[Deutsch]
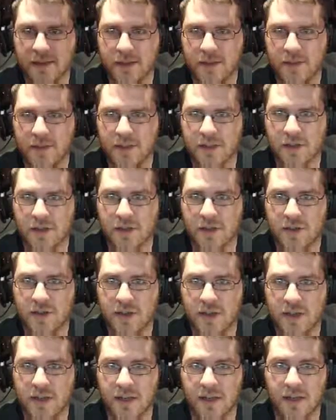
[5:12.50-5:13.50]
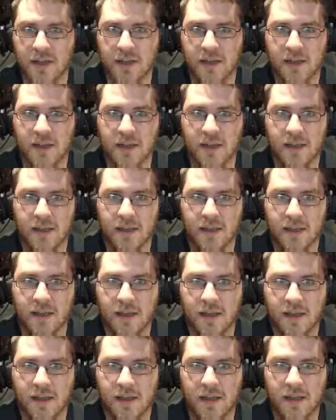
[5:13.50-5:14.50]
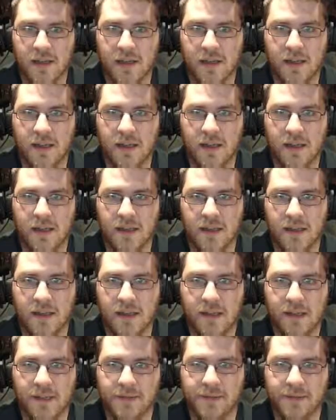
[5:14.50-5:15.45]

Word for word: ich jetzt so schlecht. Äh.